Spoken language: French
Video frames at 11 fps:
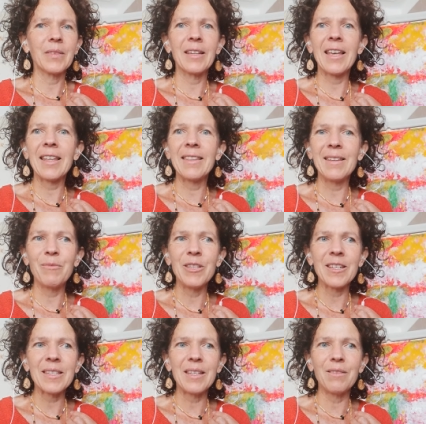Gardez
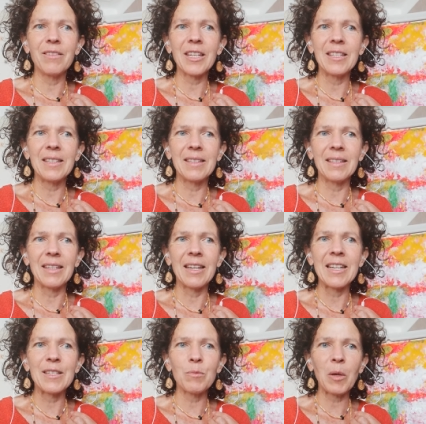bien cette vérité à
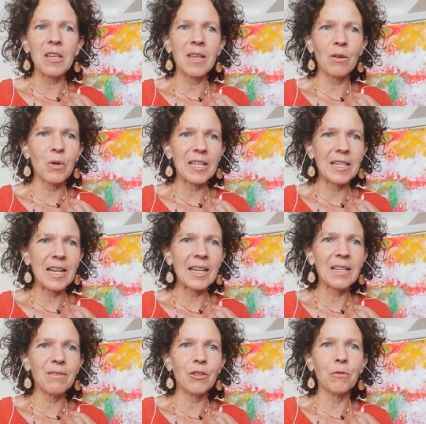l'esprit, quoi qu'il
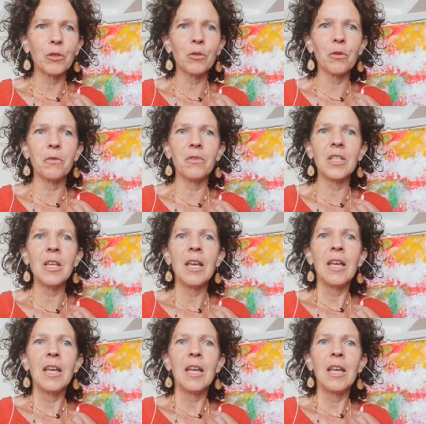arrive dans votre vie,